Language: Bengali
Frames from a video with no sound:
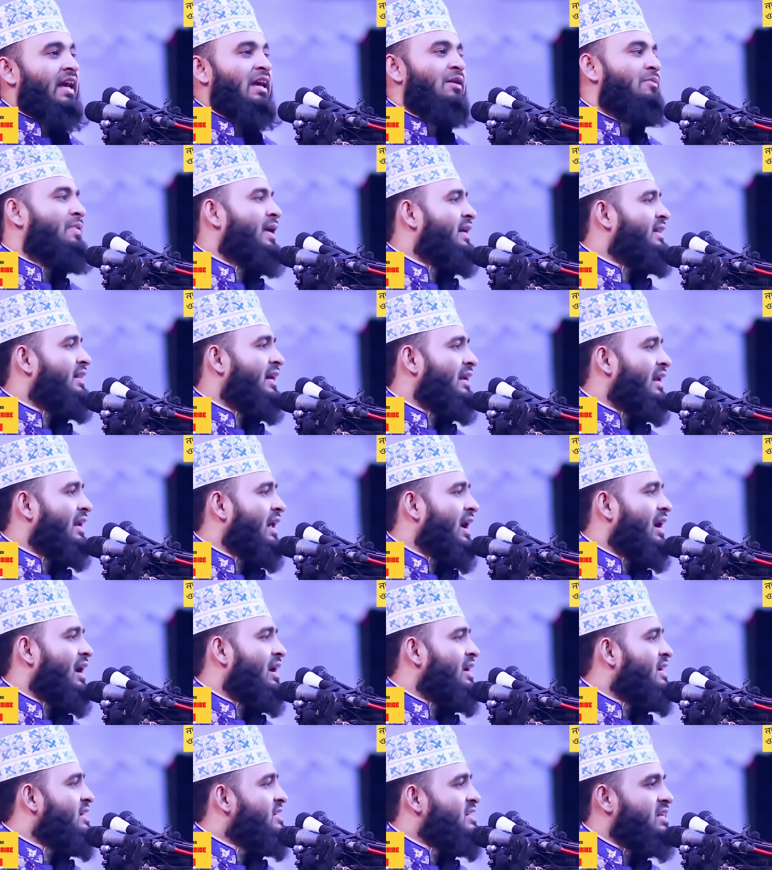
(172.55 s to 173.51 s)
এই
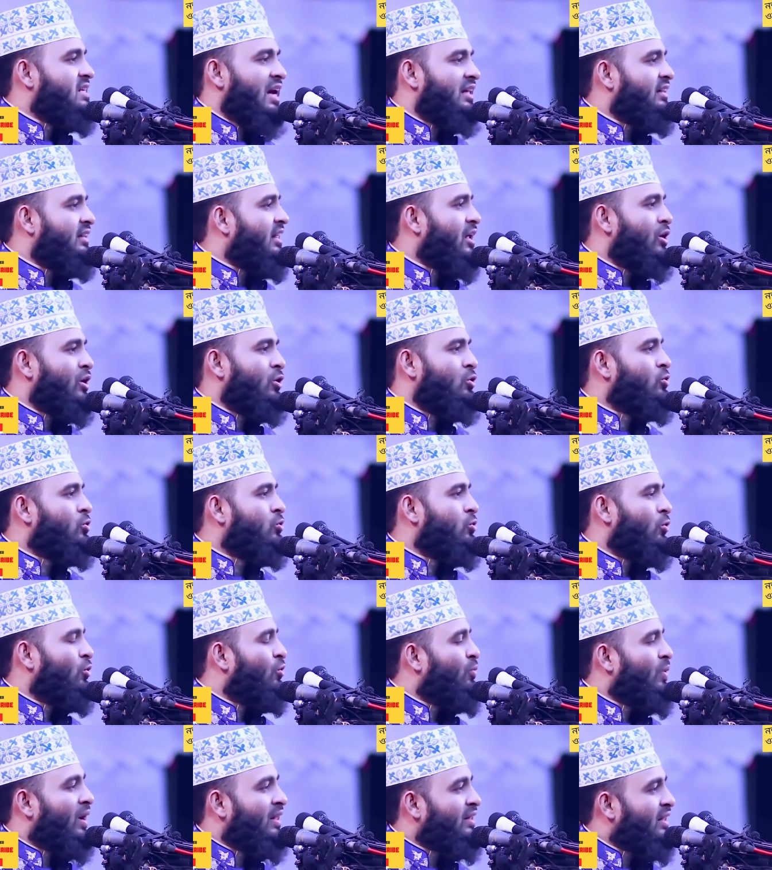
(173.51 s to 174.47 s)
ব্যথাটা সাধারণ
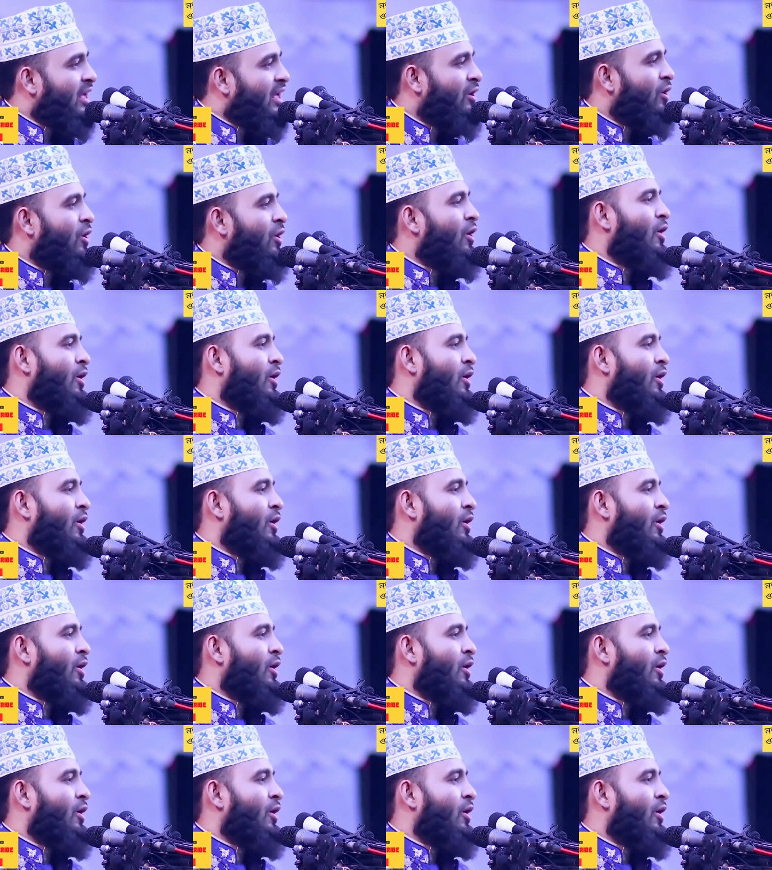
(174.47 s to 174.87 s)
কোনো ব্যথা